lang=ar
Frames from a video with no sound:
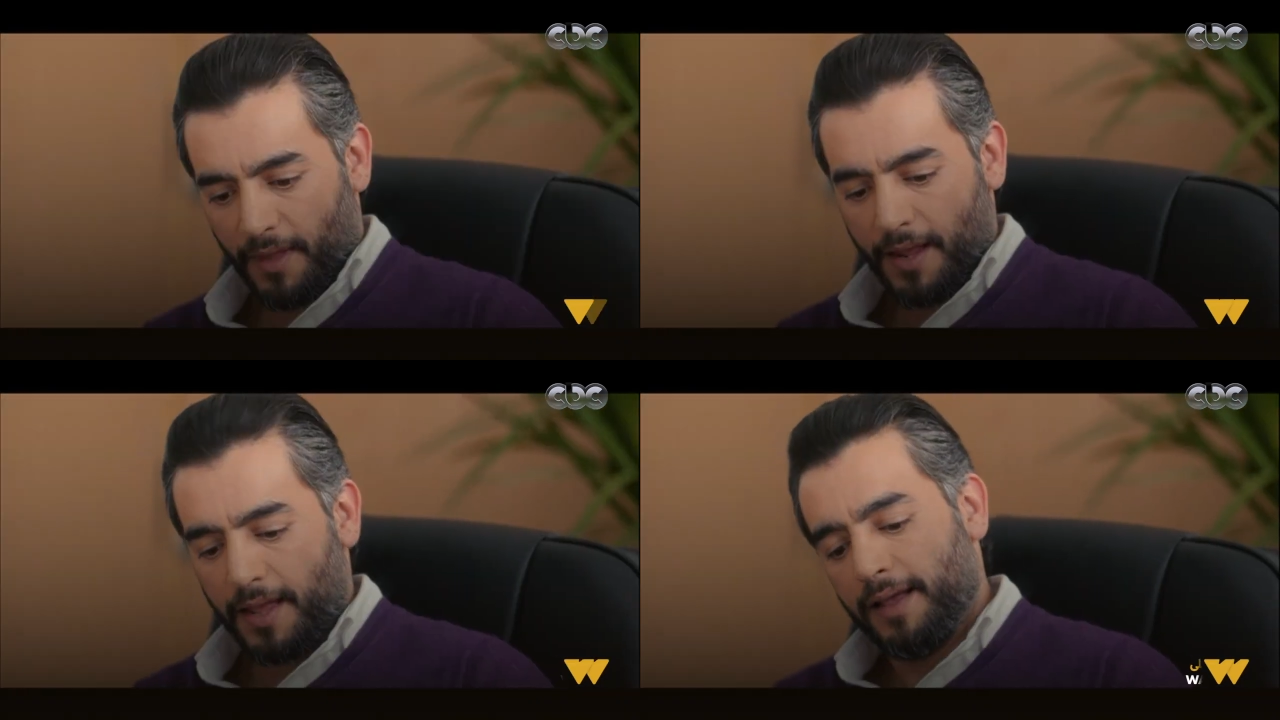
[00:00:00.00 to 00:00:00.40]
مع
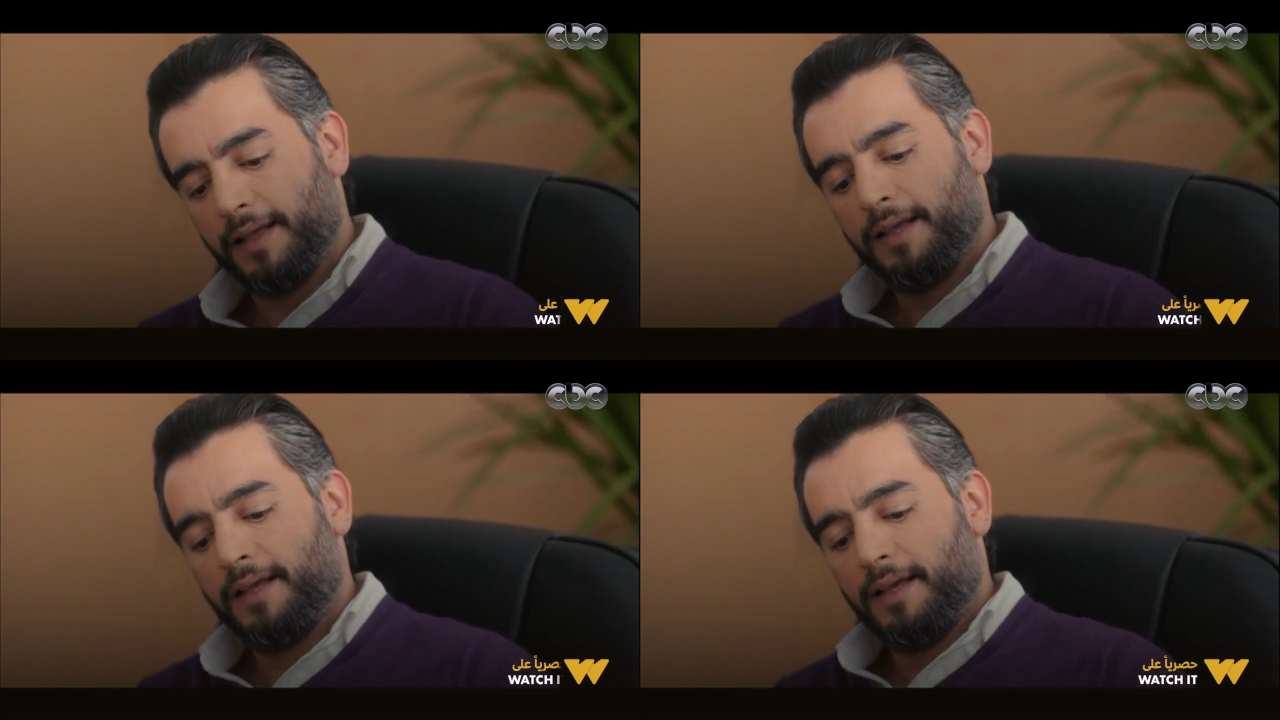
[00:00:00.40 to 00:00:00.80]
سيد
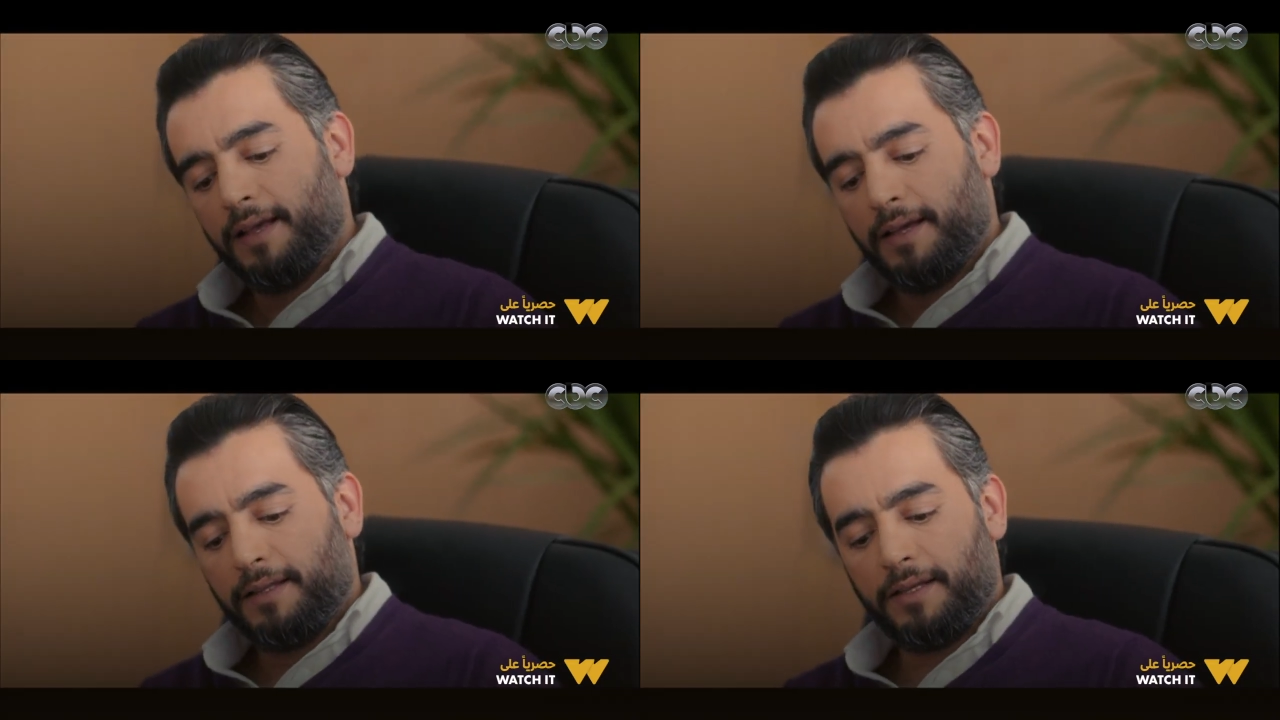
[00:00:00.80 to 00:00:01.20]
الحلواني ده
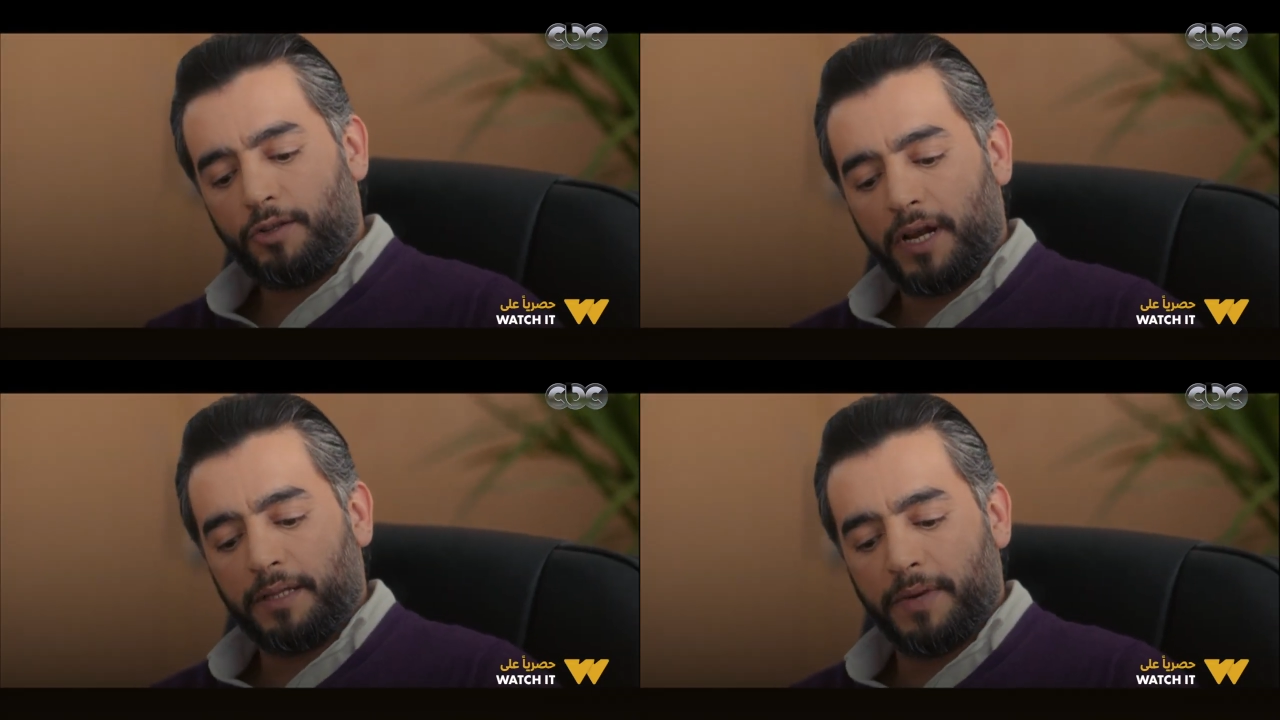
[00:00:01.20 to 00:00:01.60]

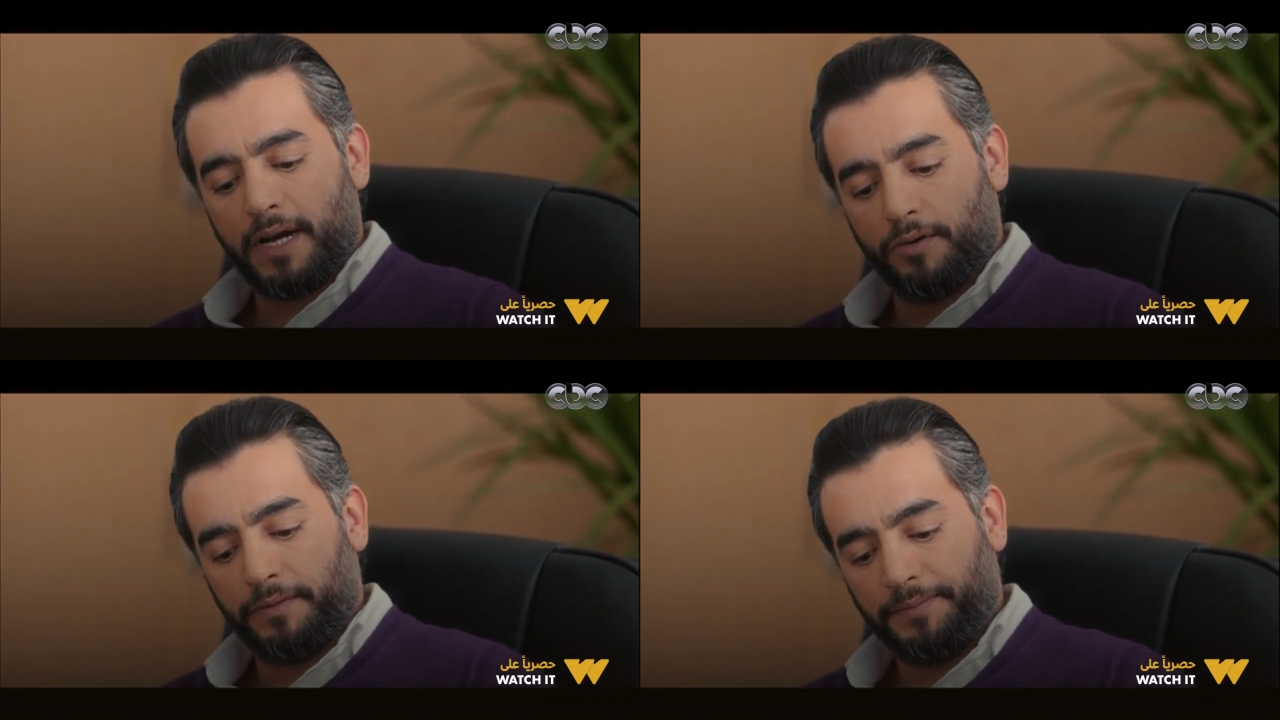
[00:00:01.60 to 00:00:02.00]
اديته على
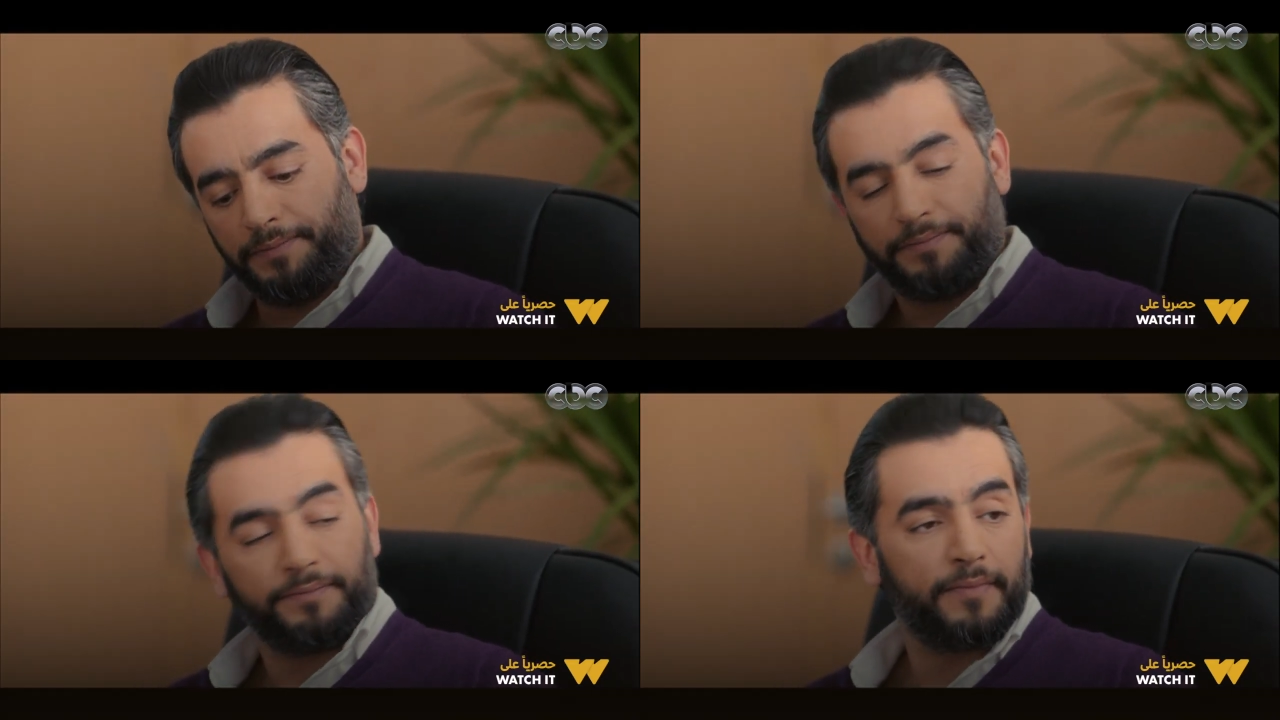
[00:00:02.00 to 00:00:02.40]
دماغه
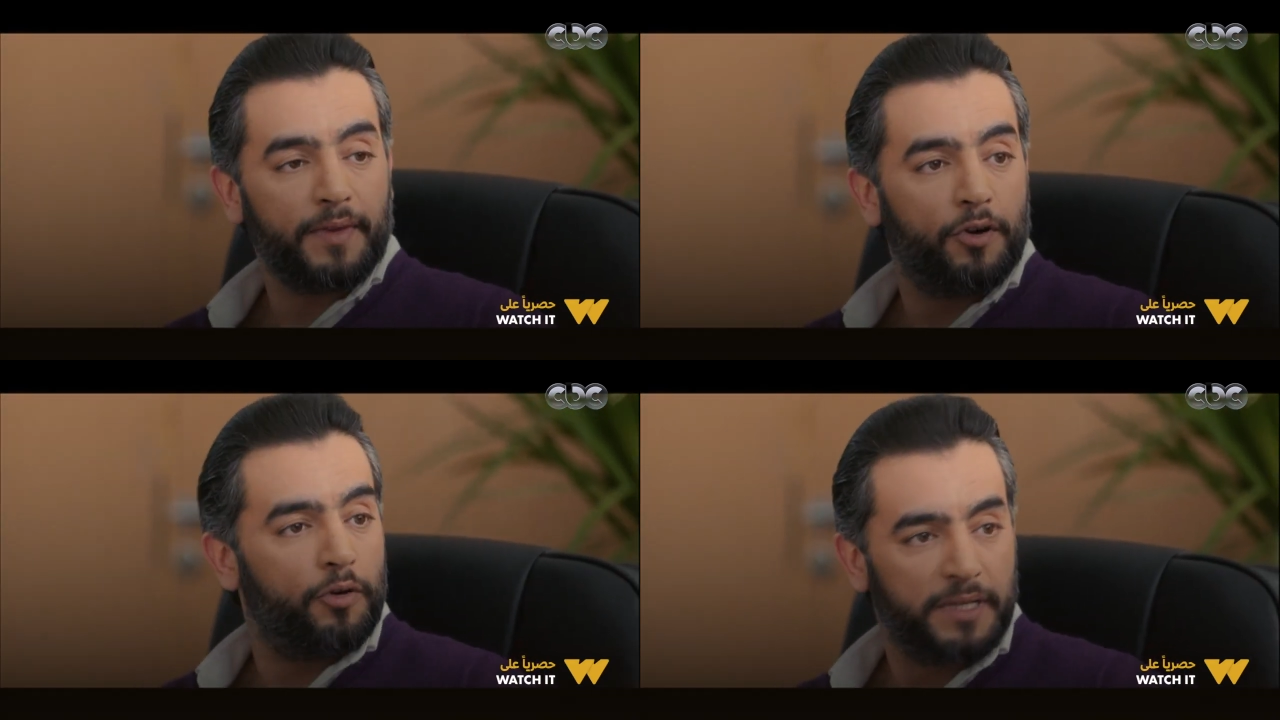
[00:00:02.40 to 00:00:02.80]

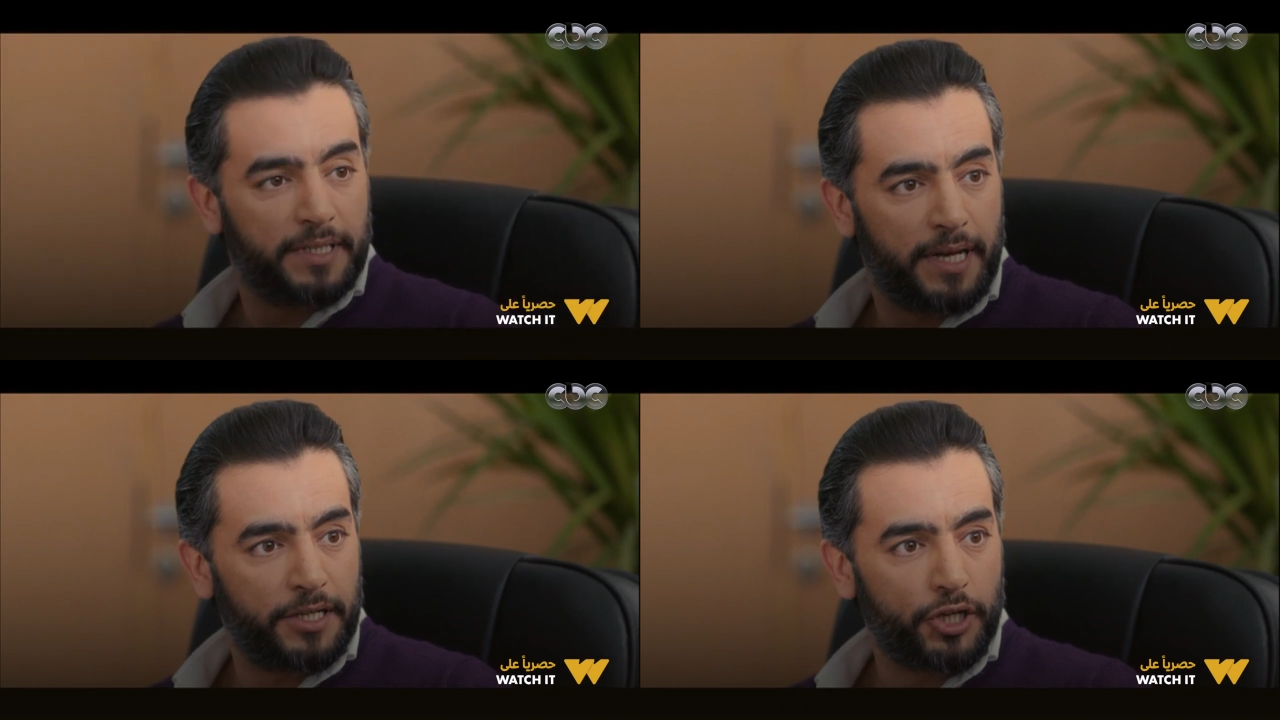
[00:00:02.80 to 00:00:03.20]
هو ما
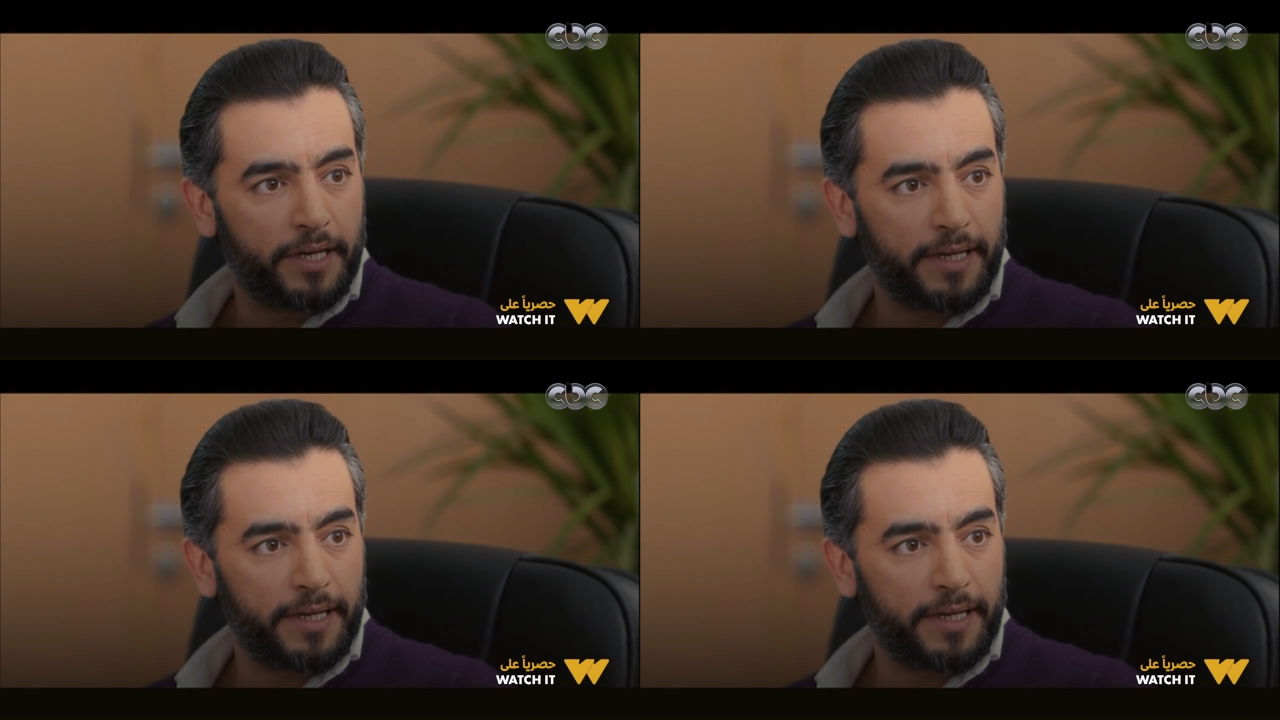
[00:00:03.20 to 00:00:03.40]
يستاهلش غير